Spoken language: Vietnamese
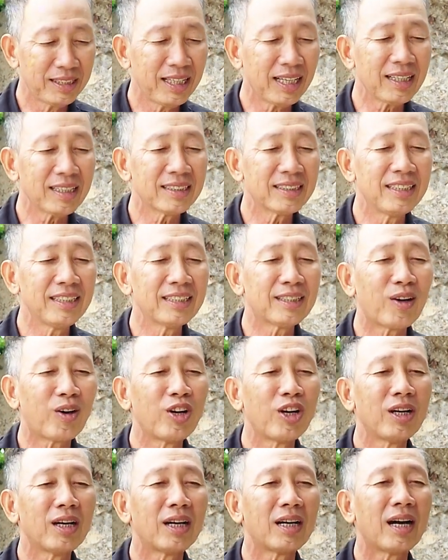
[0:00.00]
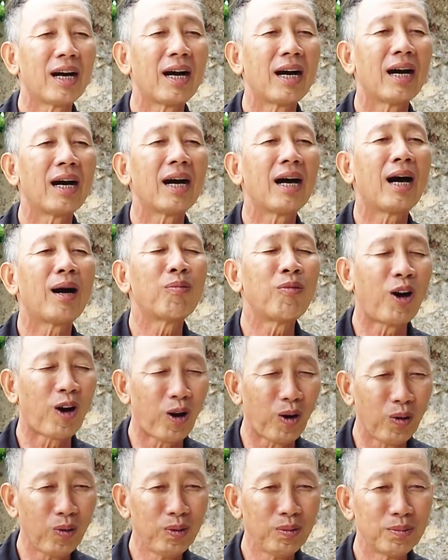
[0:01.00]
mới dắt đi coi ông
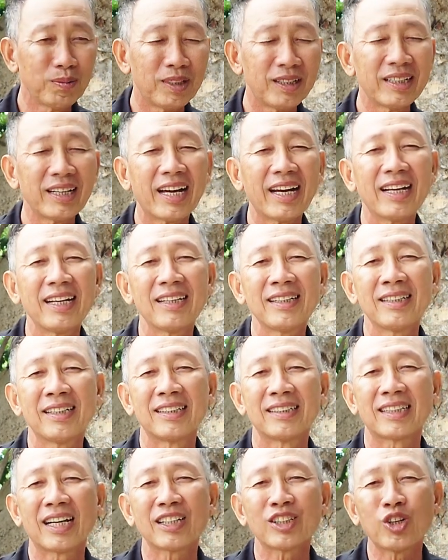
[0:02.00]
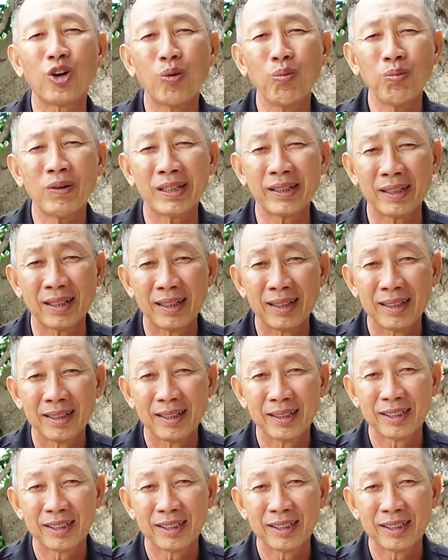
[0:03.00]
hổ bữa nay người ta trốn mình